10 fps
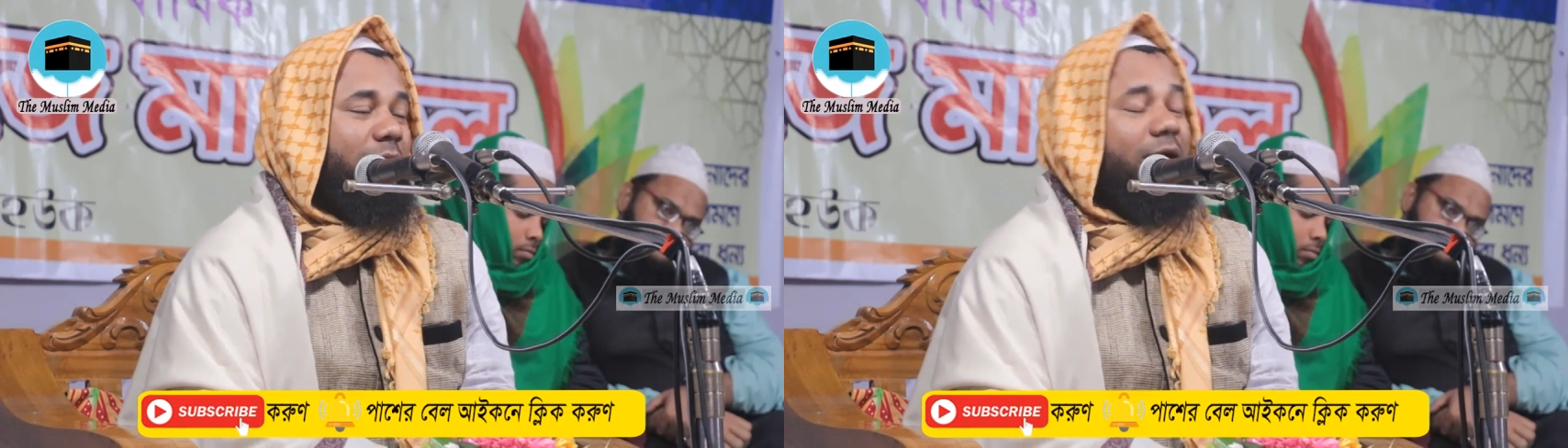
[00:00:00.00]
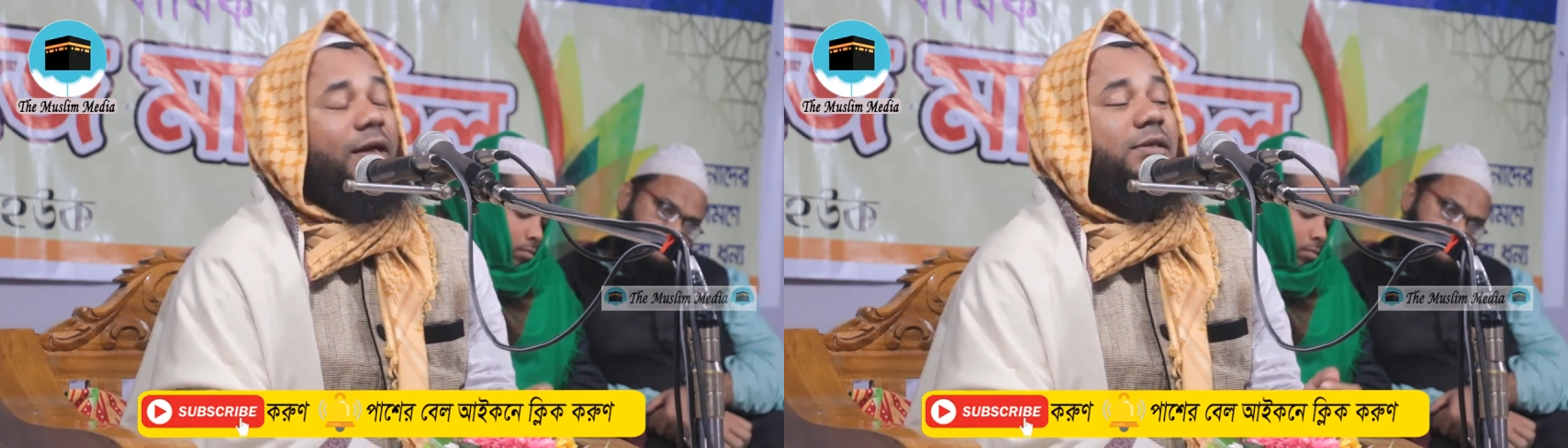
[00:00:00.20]

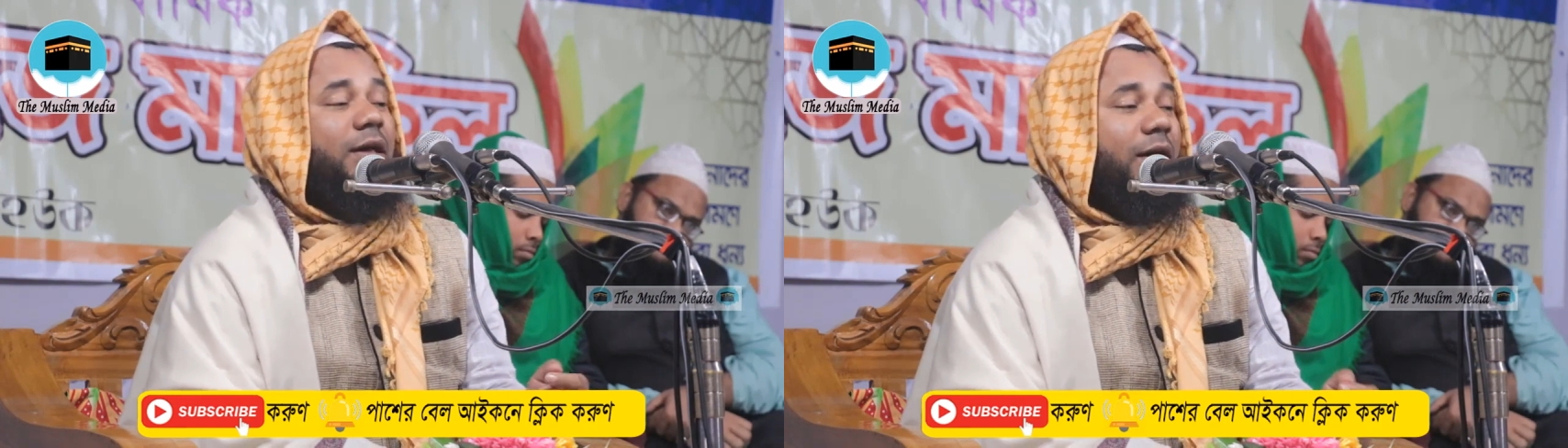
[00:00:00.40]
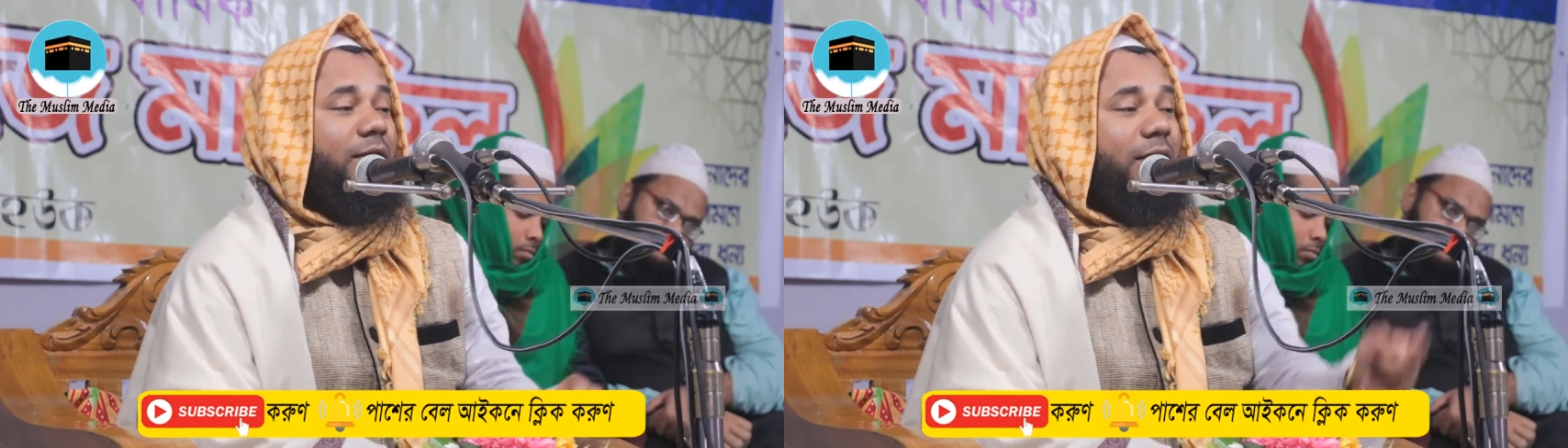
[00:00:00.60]
এক এক
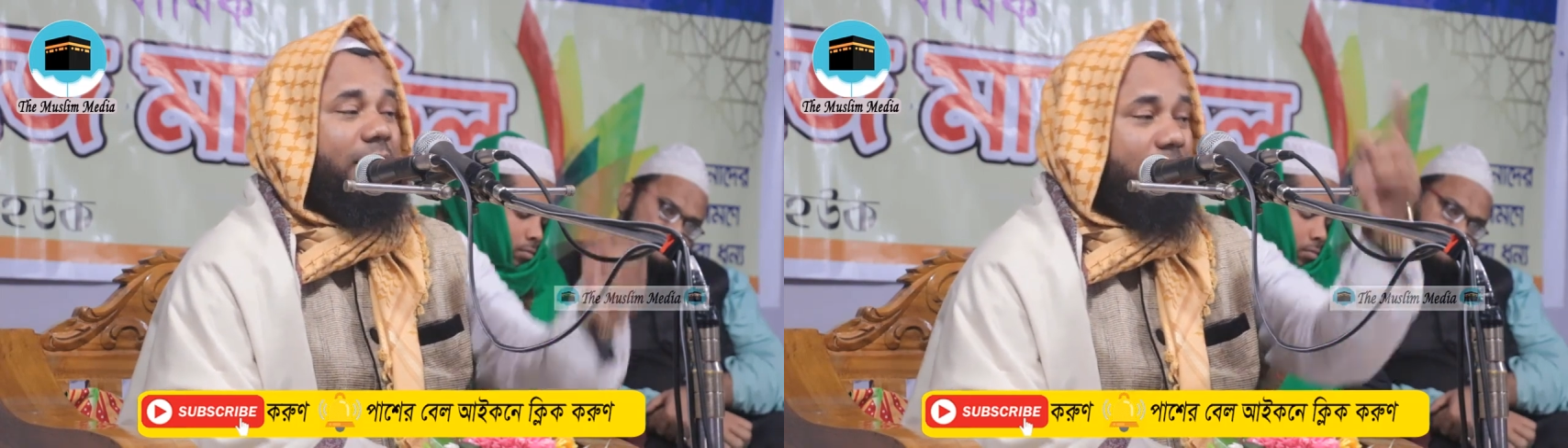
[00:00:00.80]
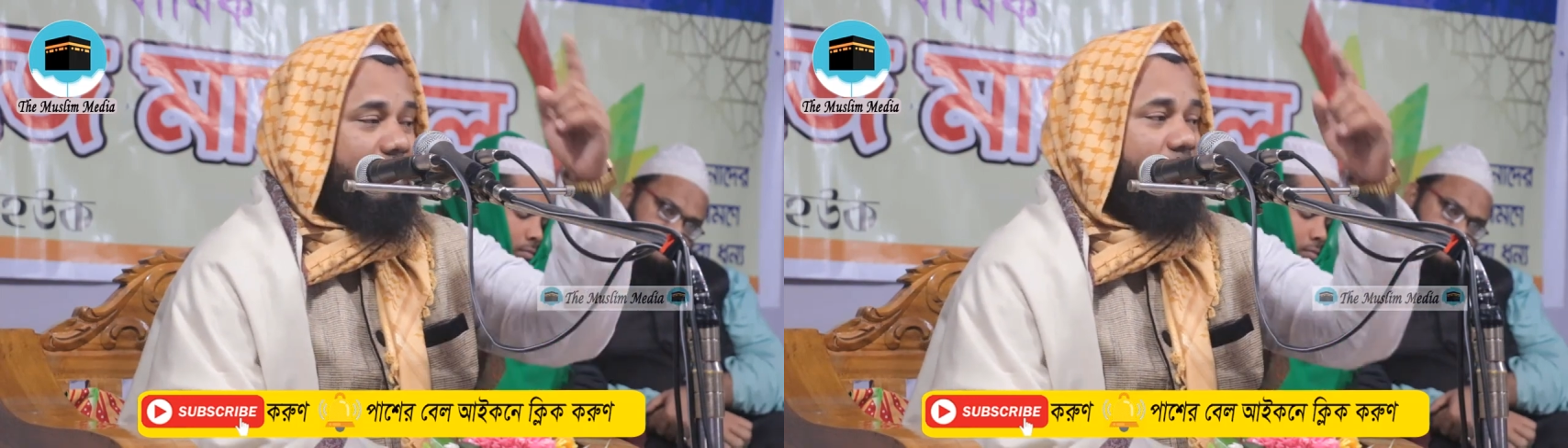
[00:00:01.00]
জায়গা
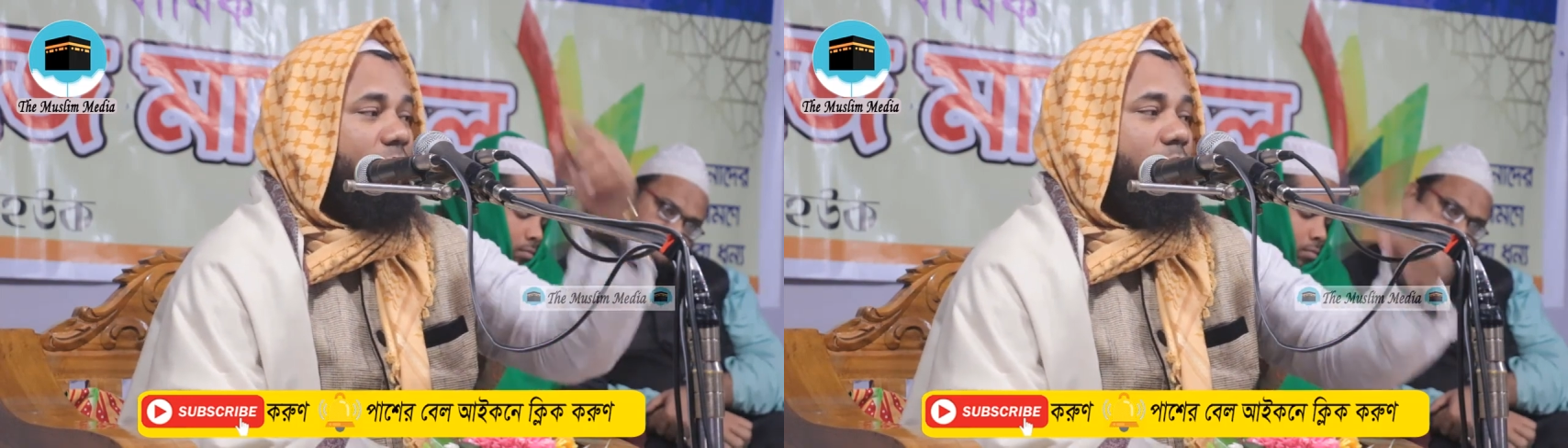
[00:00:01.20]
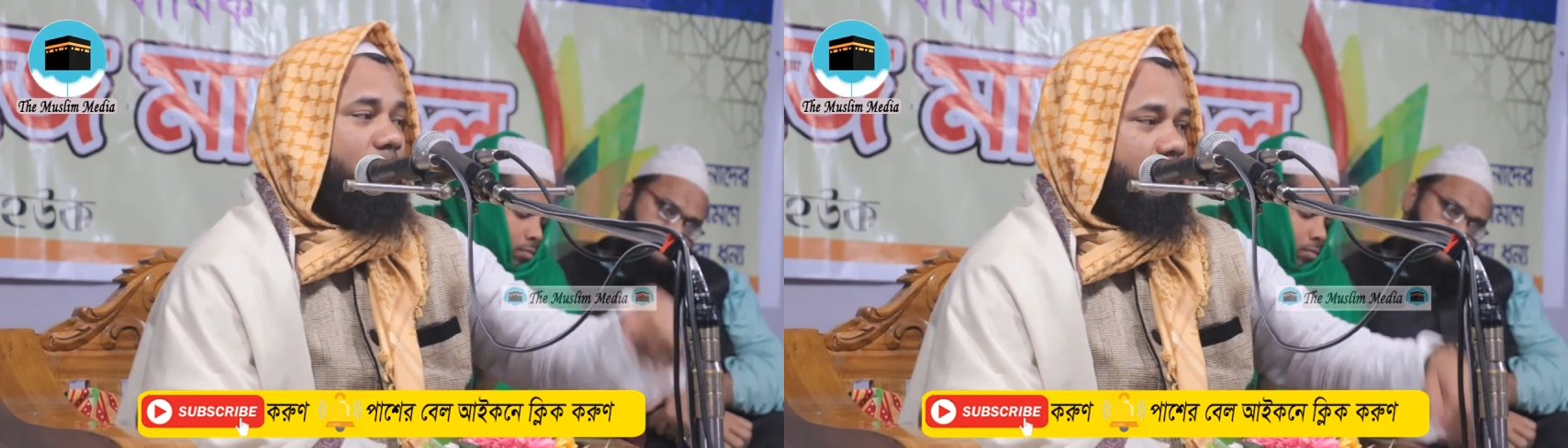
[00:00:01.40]
এক এক নিয়ম